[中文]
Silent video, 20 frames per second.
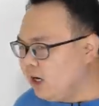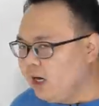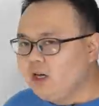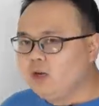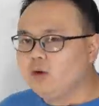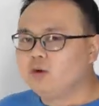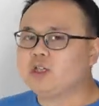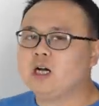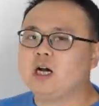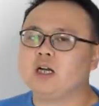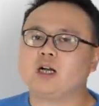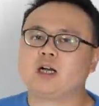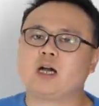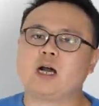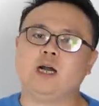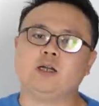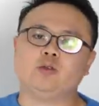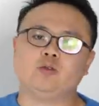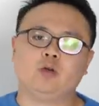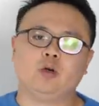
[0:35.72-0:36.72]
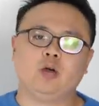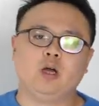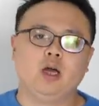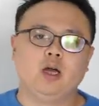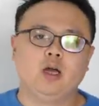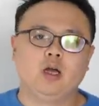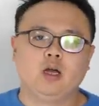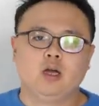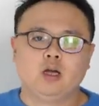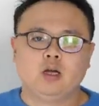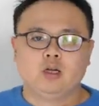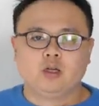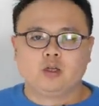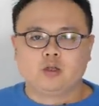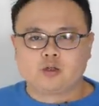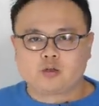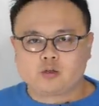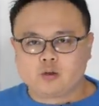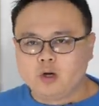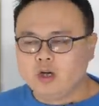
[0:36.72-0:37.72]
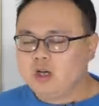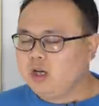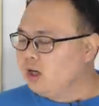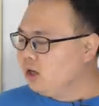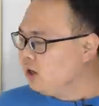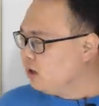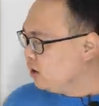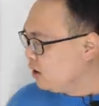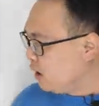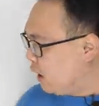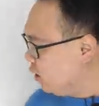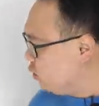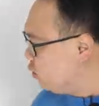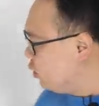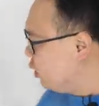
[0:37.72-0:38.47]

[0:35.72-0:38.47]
也有这样的感觉。 所以他